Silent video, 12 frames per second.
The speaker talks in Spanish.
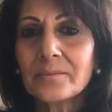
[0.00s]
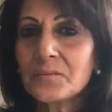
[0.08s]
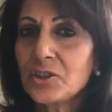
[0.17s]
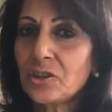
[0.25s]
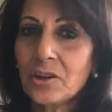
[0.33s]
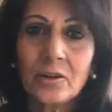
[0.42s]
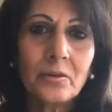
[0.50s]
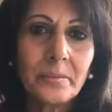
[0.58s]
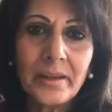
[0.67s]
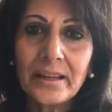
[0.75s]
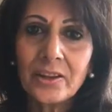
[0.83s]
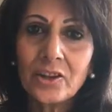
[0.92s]
Yo
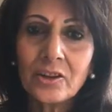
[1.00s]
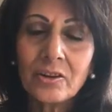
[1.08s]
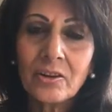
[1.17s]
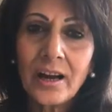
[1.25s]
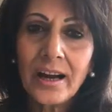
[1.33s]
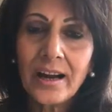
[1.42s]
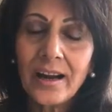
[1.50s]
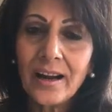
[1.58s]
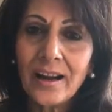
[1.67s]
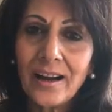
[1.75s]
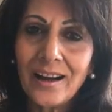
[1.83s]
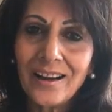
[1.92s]
recomiendo
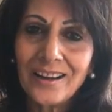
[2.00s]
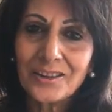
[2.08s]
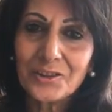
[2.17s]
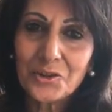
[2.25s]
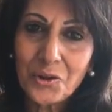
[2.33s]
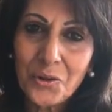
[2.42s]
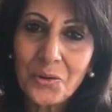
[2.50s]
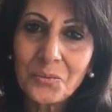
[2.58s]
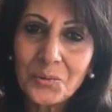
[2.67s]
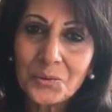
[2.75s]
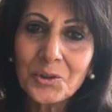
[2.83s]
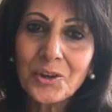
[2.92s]
a todo el
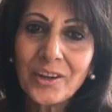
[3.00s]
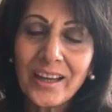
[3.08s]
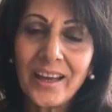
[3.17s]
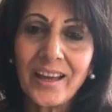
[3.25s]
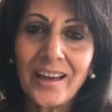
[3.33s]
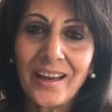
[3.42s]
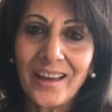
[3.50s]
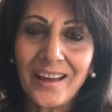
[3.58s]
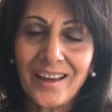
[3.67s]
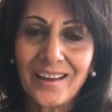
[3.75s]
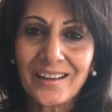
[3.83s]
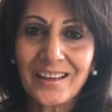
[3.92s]
mundo
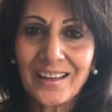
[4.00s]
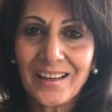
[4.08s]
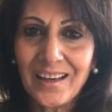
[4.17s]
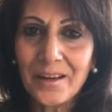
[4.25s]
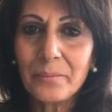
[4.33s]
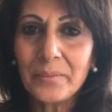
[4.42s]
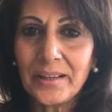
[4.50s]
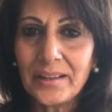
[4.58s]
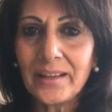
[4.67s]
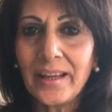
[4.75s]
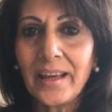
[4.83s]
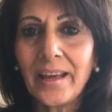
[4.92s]
que, que quiere
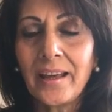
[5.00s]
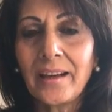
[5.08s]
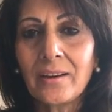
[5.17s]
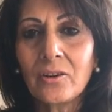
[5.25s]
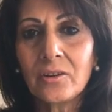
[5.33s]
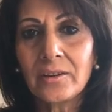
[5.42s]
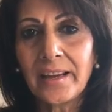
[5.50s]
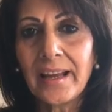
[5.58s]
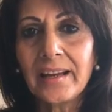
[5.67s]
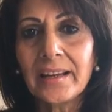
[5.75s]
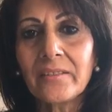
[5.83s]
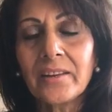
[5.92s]
emprender con
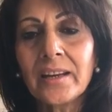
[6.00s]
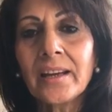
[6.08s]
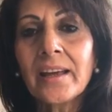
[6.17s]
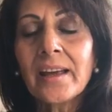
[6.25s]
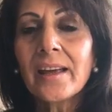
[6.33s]
Young Living,